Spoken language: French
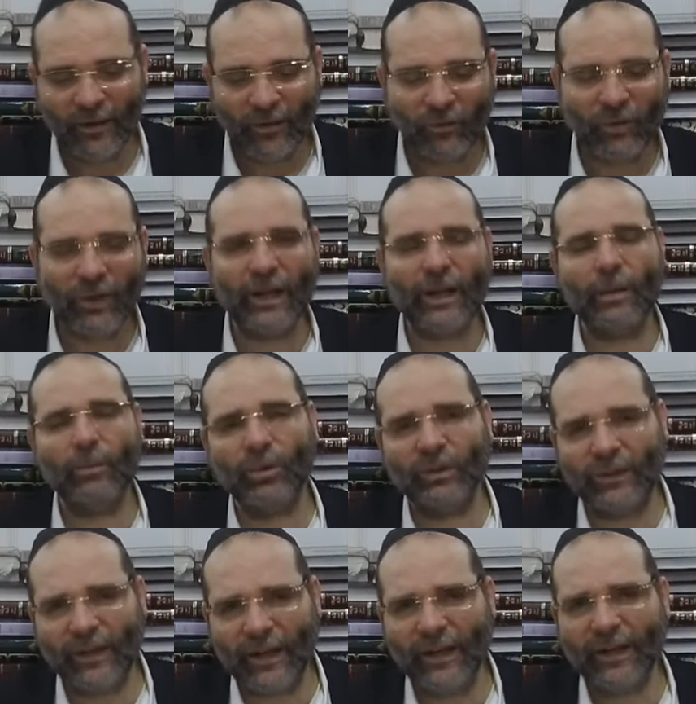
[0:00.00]
Voilà
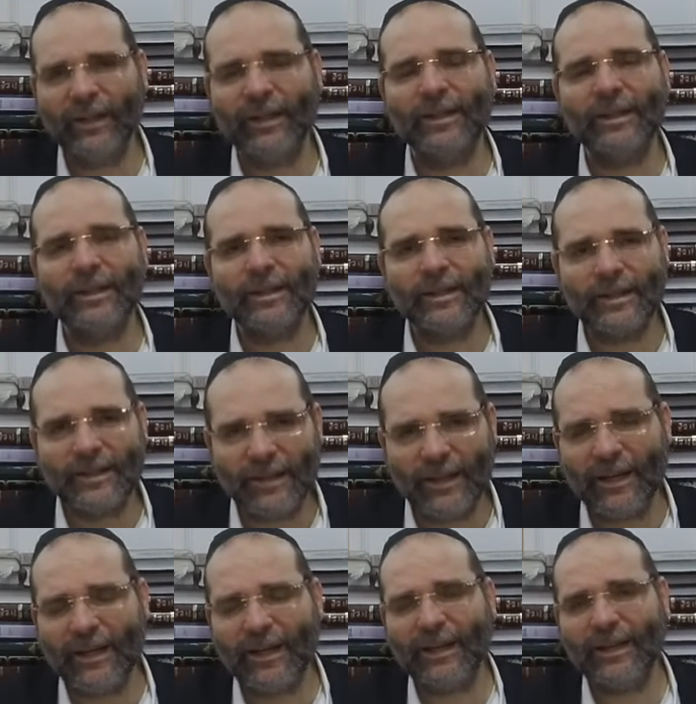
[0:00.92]
Rabotai,
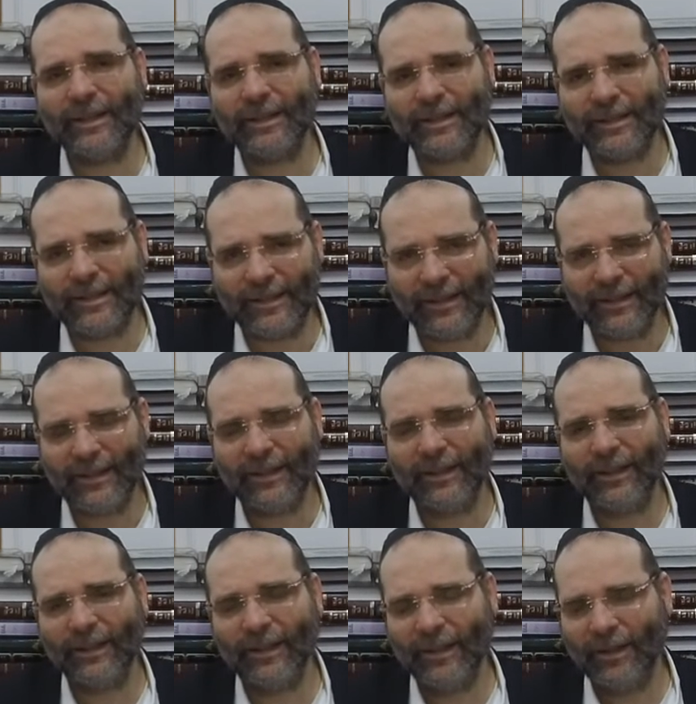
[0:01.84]
ça
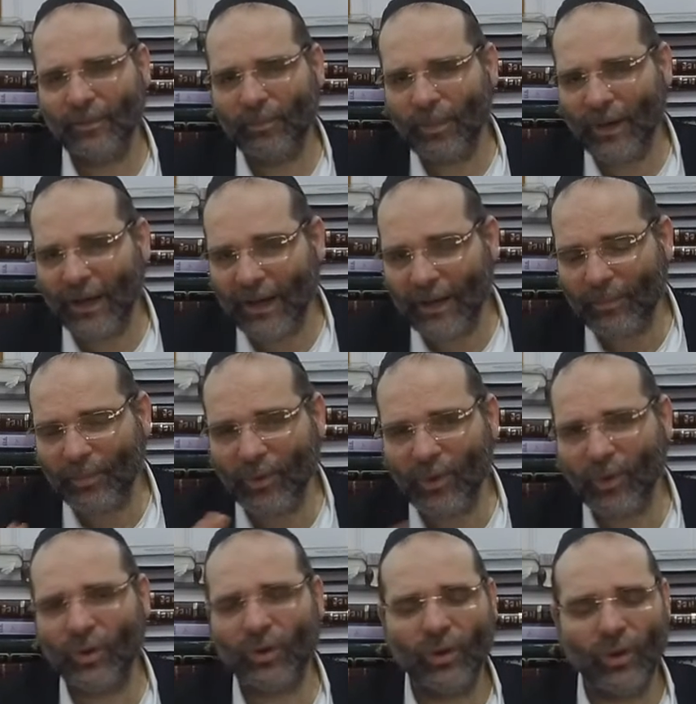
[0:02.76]
c'est par
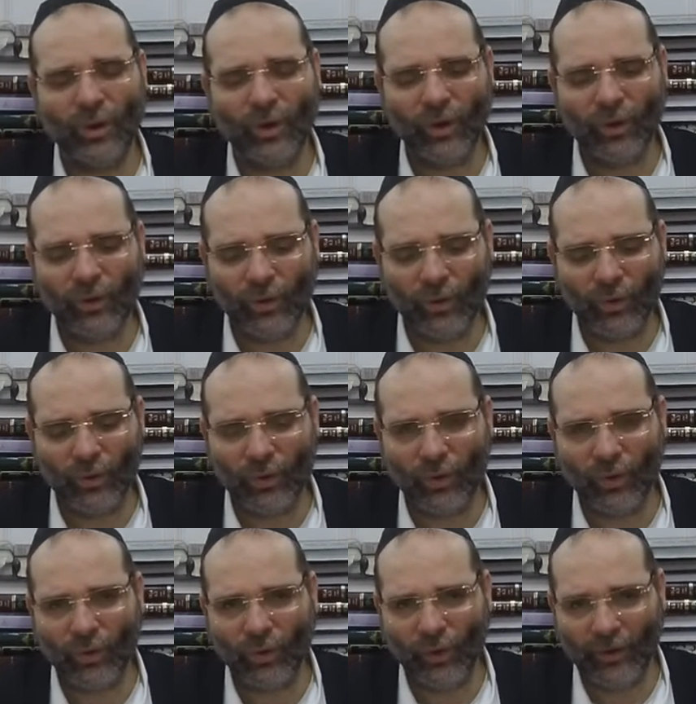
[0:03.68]
rapport
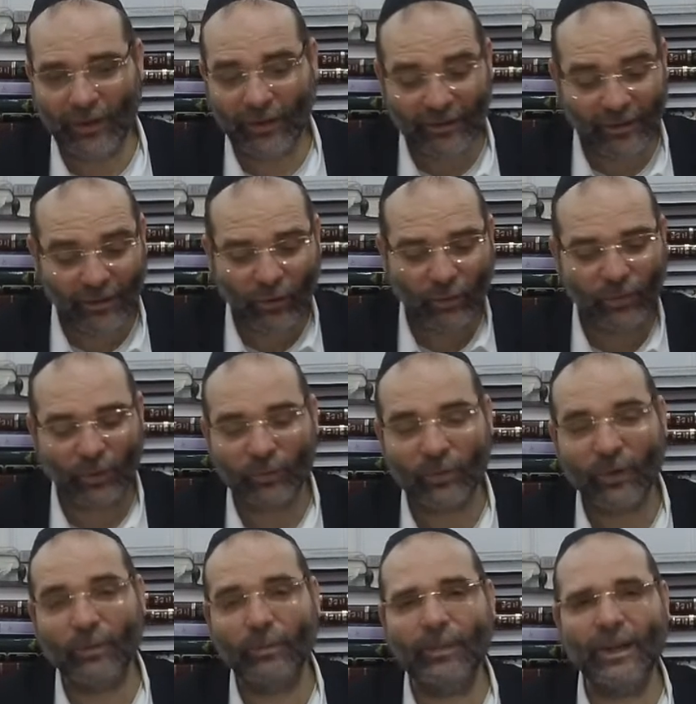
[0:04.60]
au rien des
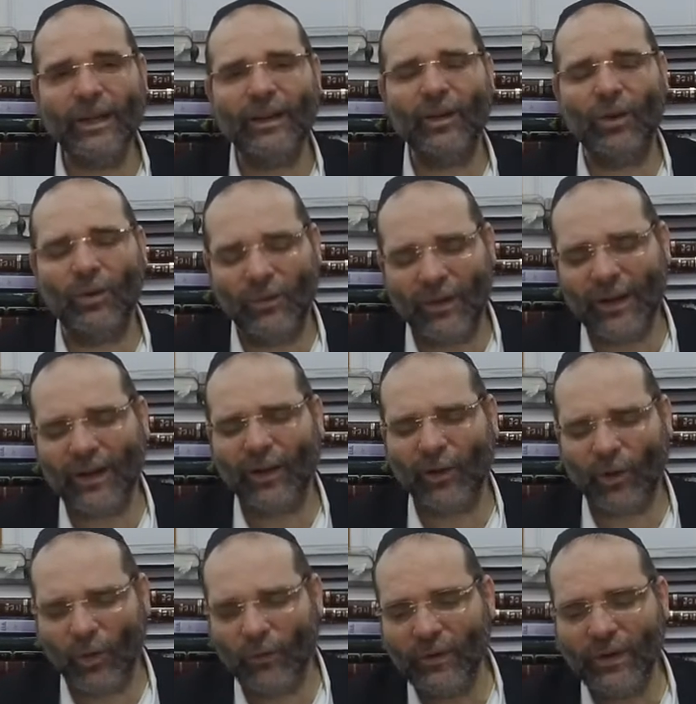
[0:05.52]
commandants. Mais on va
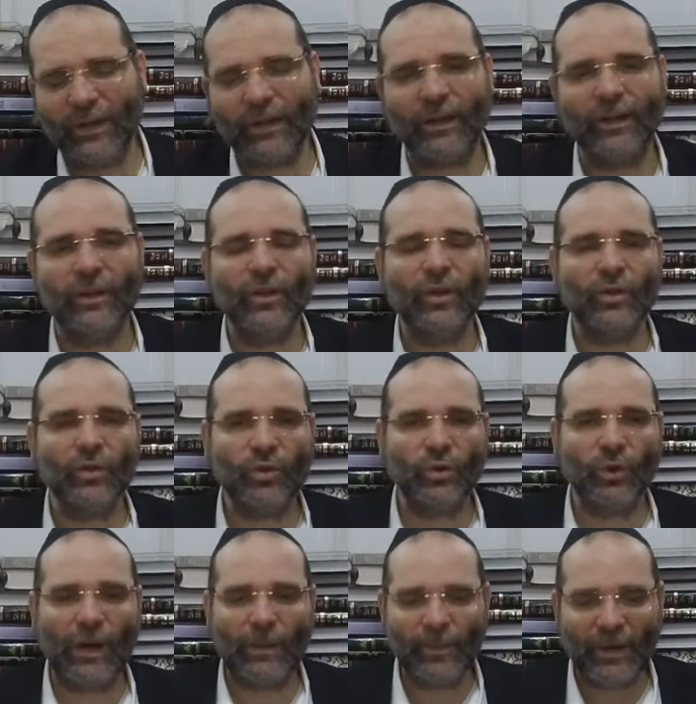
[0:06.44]
revenir
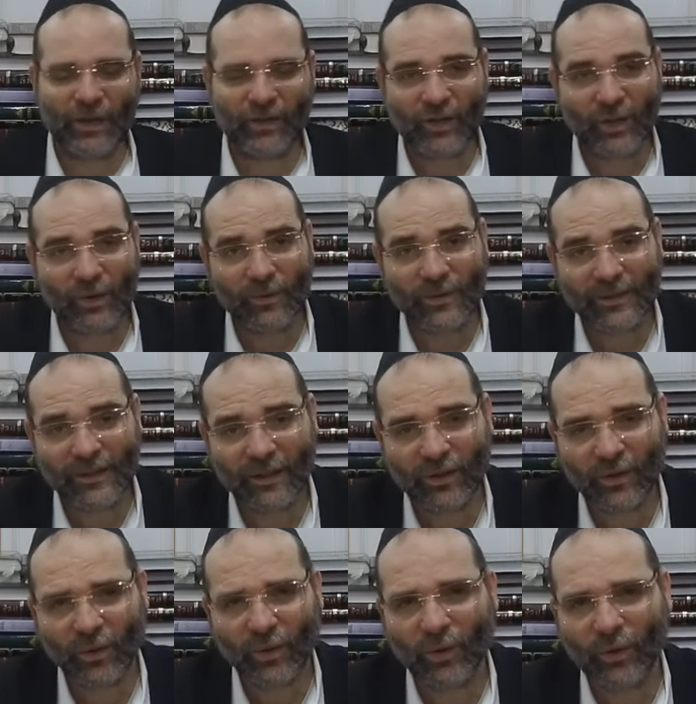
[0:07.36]
sur la paracha. On sait
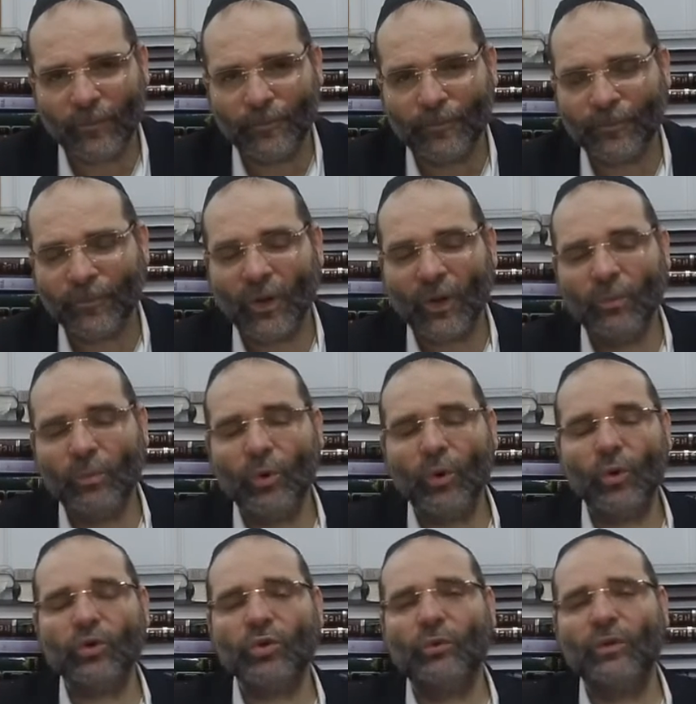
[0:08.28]
que
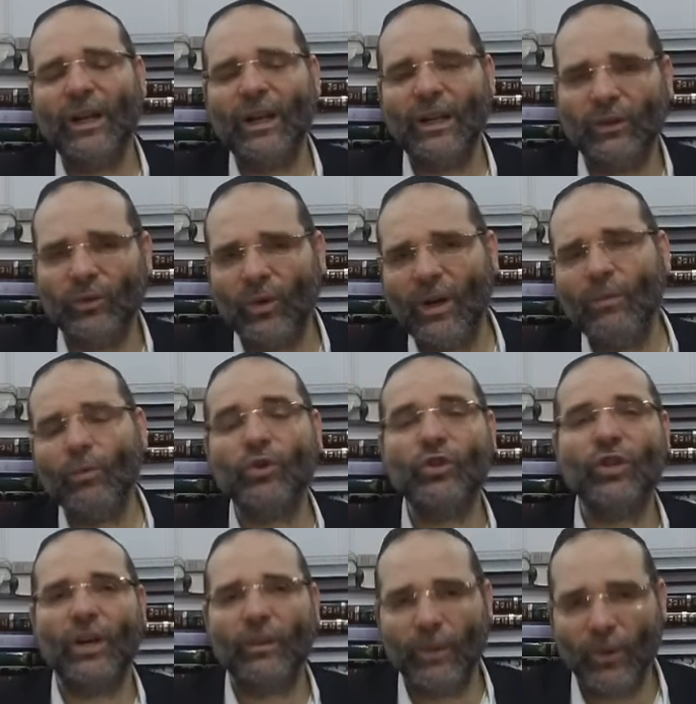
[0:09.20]
pour recevoir la Torah,
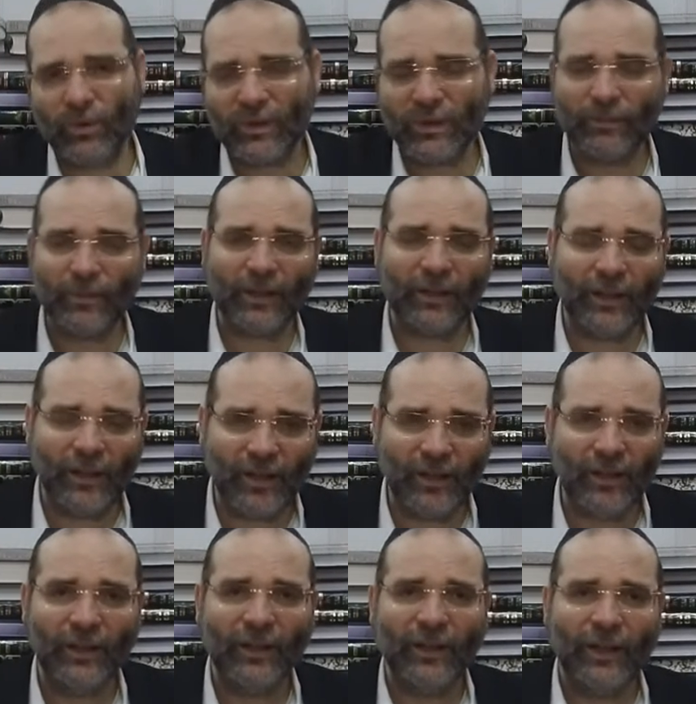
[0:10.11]
Moshe on s'est
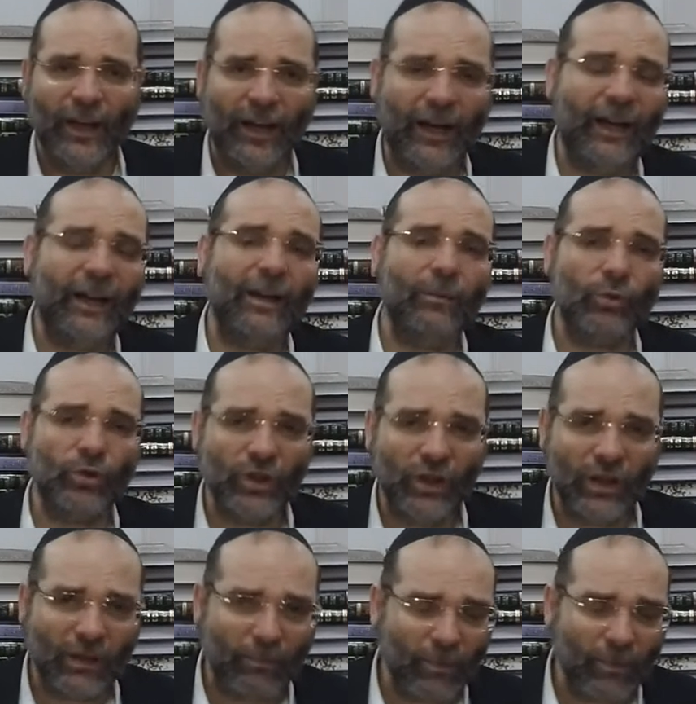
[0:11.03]
marqué Allah Moshe le